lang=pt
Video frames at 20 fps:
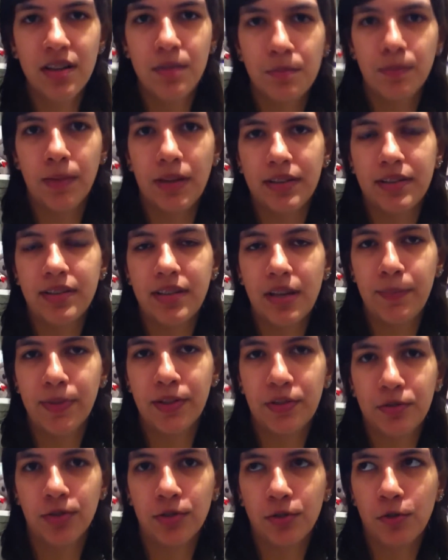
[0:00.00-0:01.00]
Mas se a
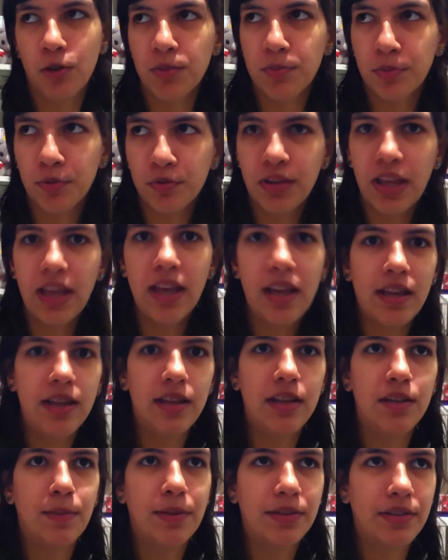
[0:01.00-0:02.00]
pessoa não
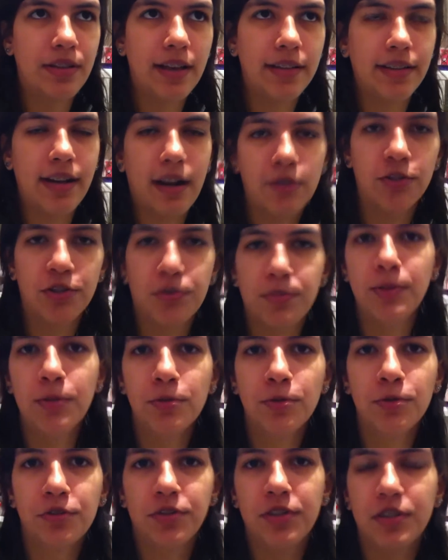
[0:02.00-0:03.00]
responder, passar sei lá quantos
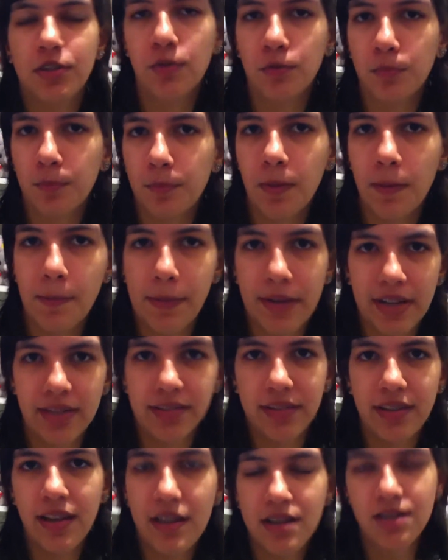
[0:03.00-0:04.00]
minutos e não
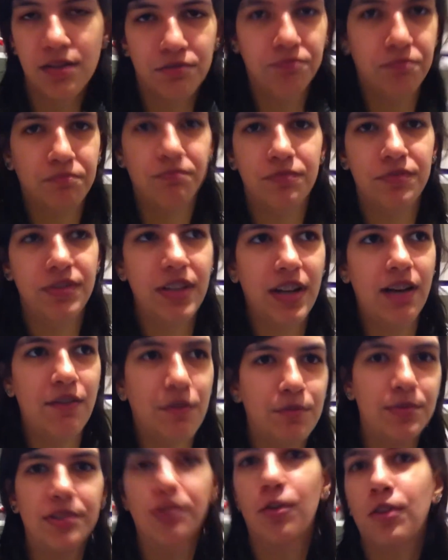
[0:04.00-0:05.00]
aparecer, eu, sei lá,
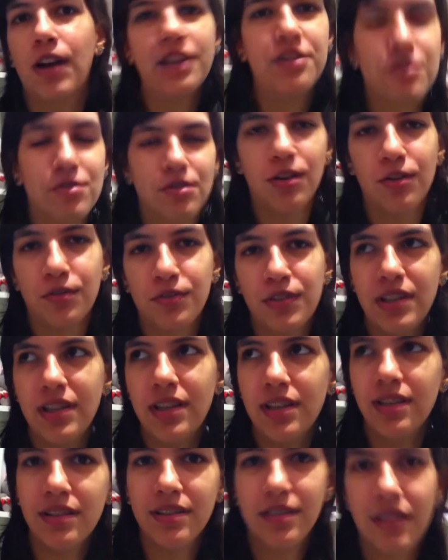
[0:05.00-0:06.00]
vou me deslocar de novo
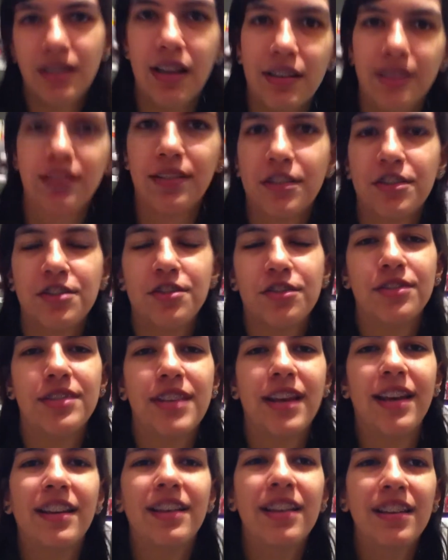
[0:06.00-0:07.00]
e sei lá, seja o que Deus
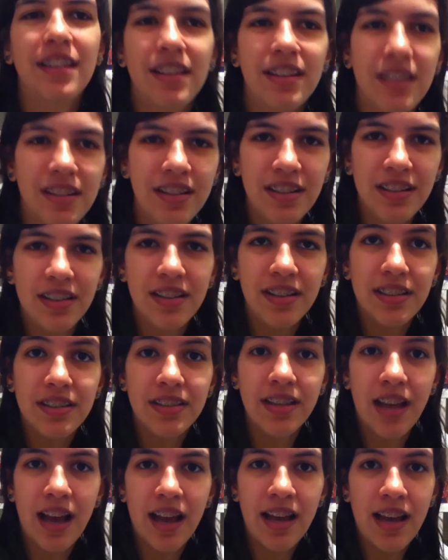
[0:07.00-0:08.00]
quiser.
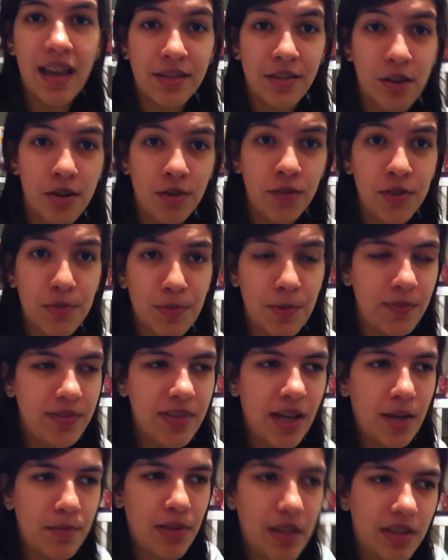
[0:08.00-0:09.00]
Tá? É só um vídeo pra
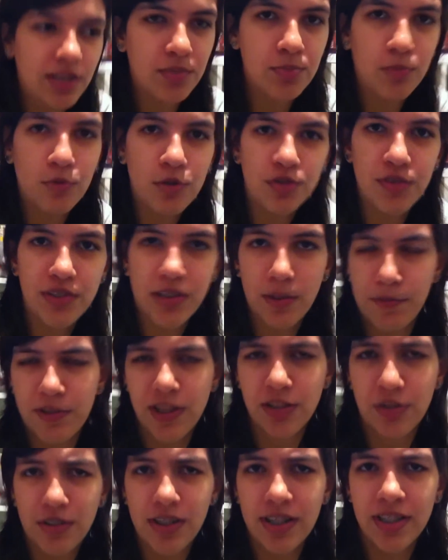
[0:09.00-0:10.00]
avisar mesmo, eu devia ter
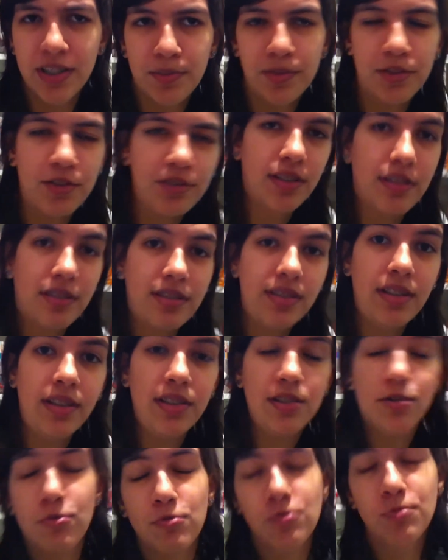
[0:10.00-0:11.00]
avisado antes, mas eu esqueci,
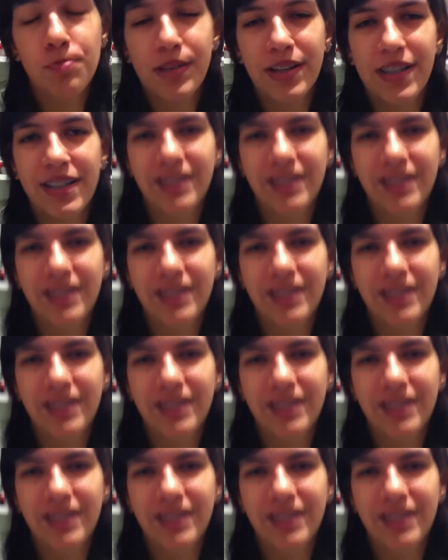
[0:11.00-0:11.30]
desculpa.